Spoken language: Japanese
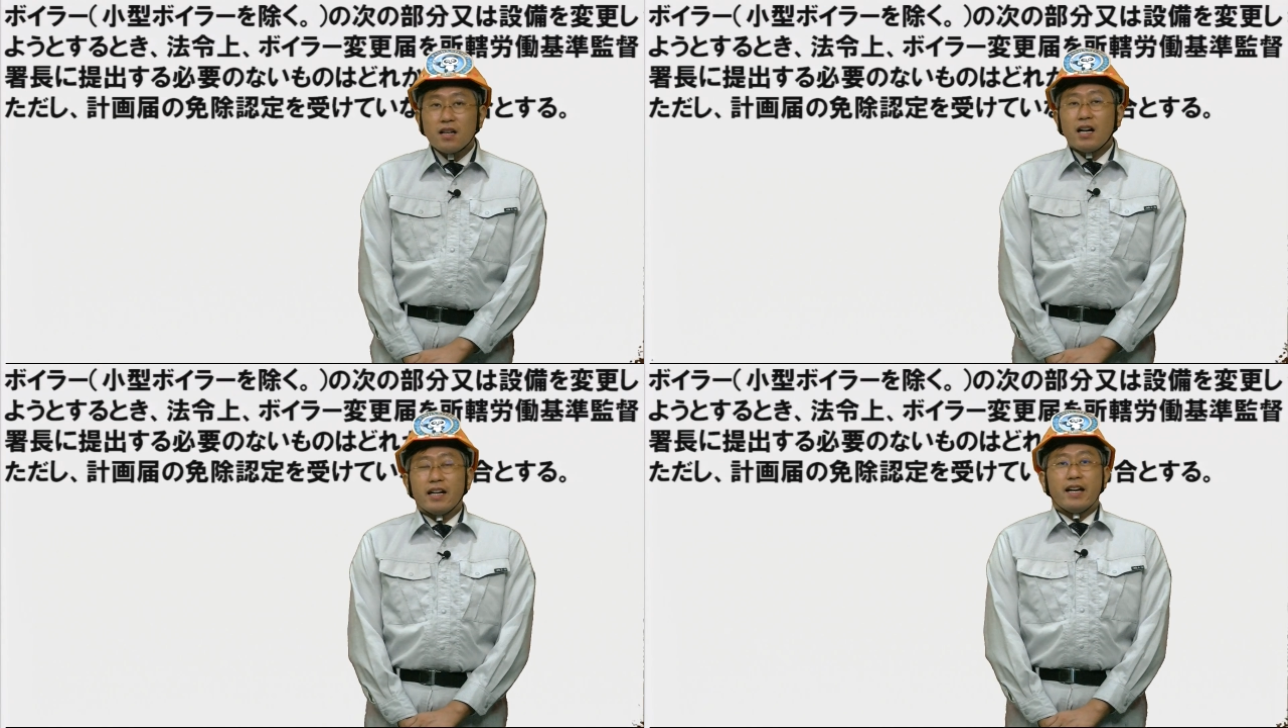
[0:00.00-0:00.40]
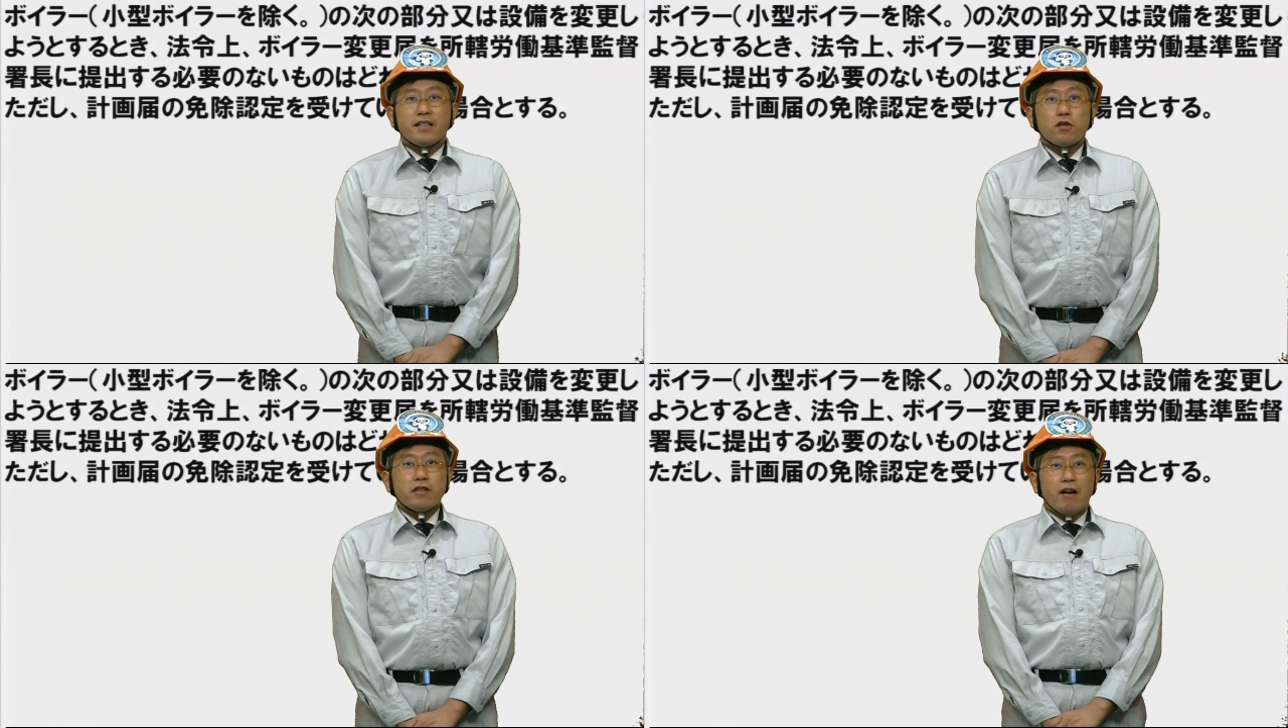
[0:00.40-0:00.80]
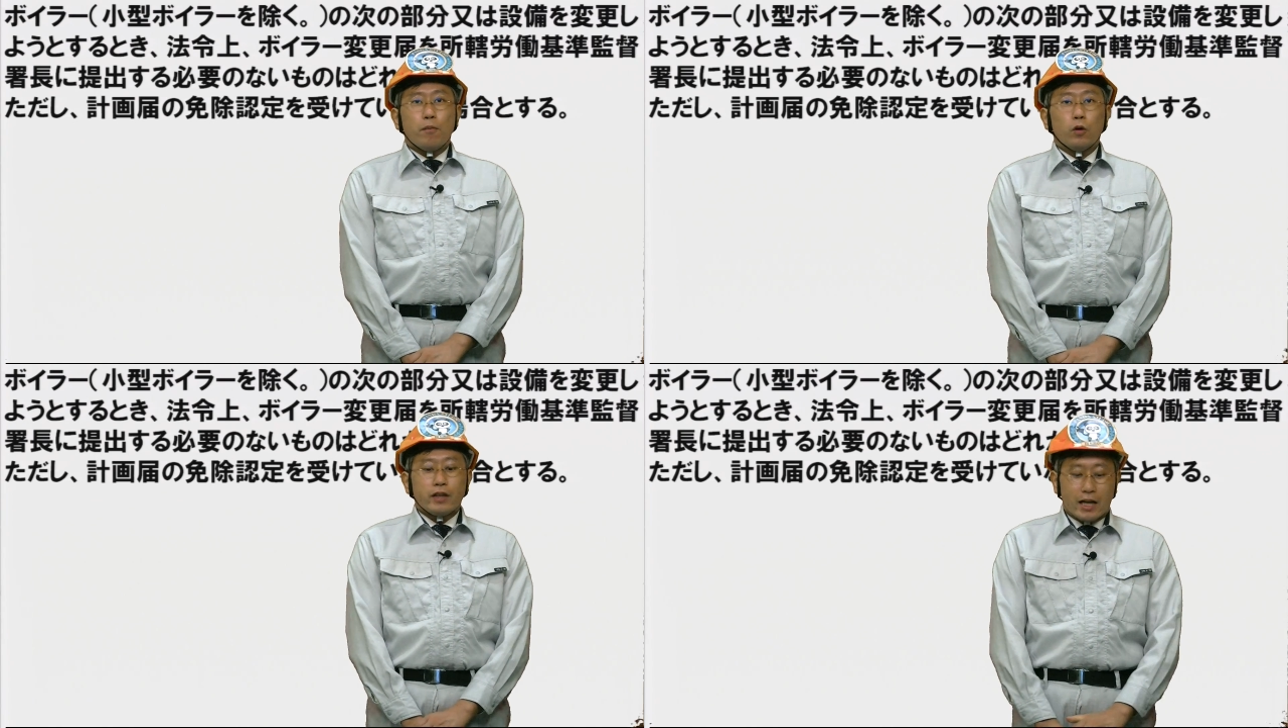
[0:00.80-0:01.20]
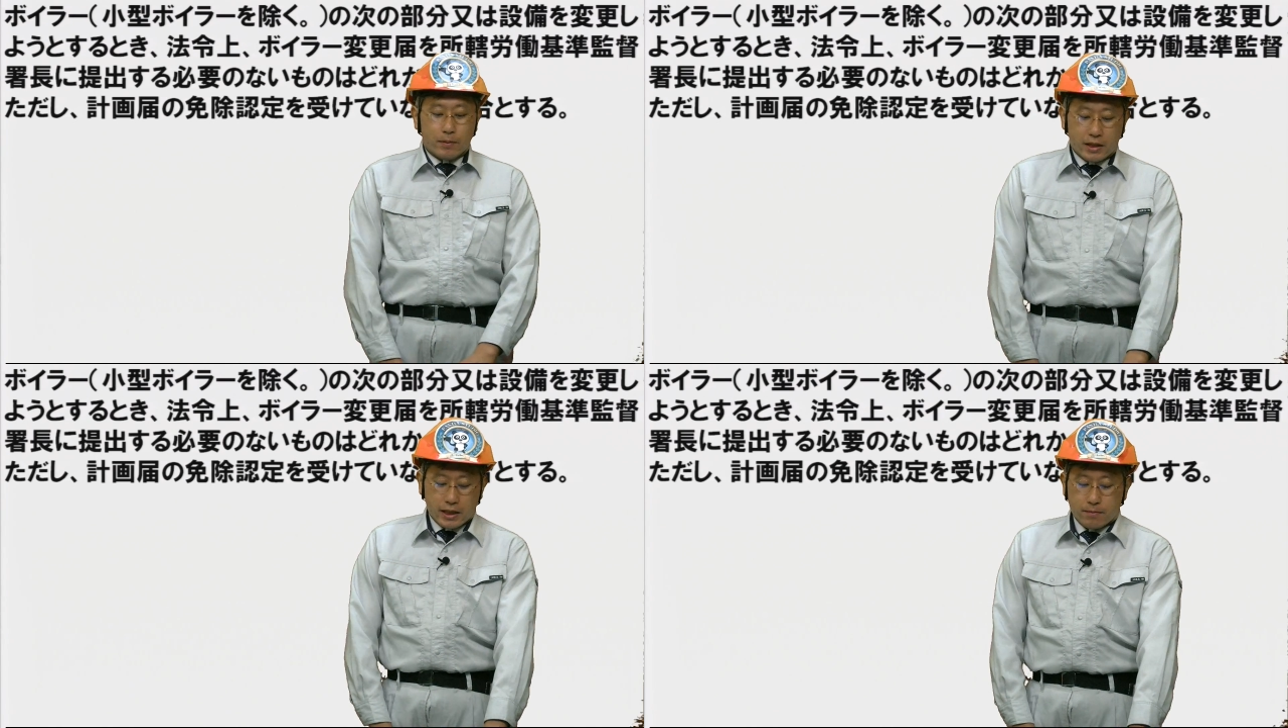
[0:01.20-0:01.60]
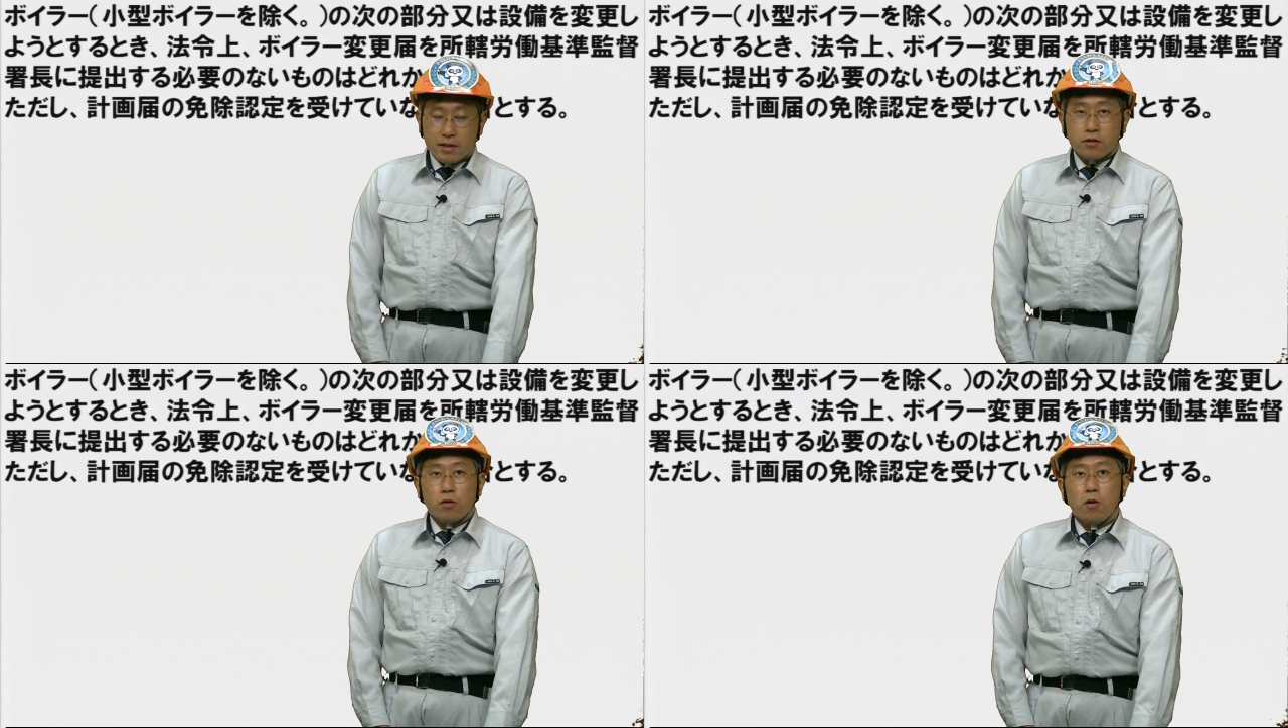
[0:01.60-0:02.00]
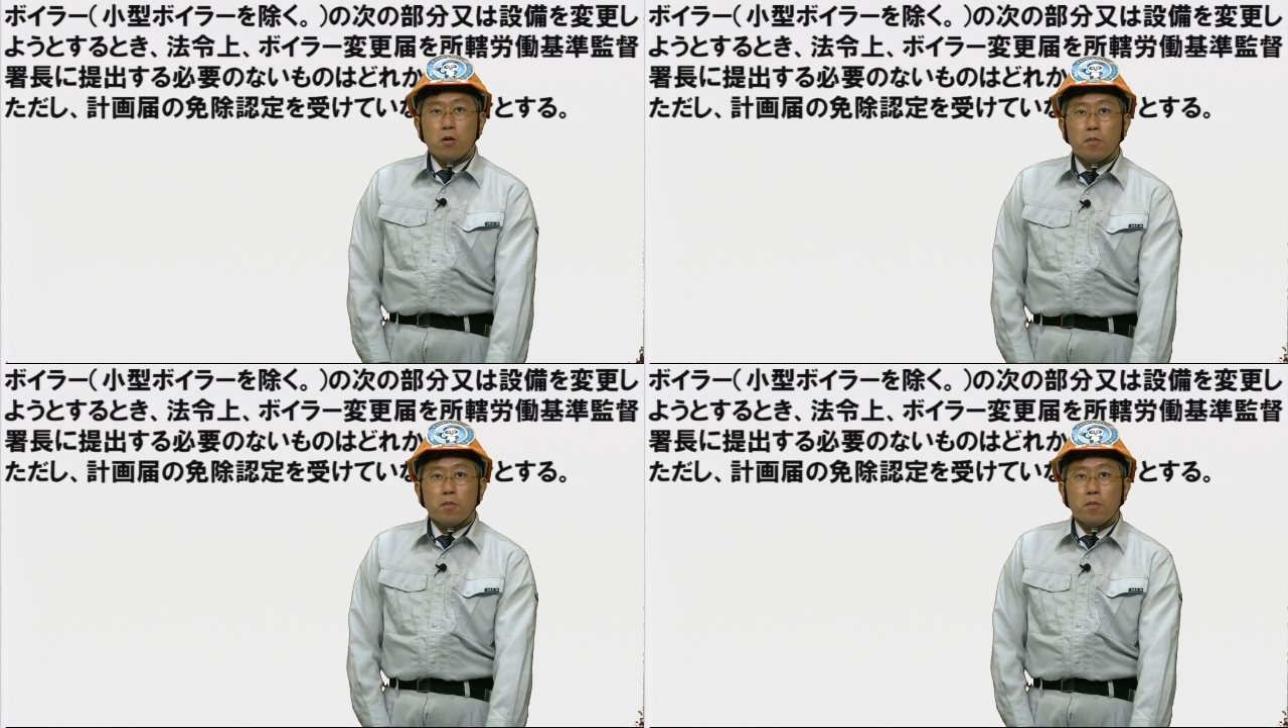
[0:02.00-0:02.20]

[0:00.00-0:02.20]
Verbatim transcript: はい、えそれでは問題見ていきましょ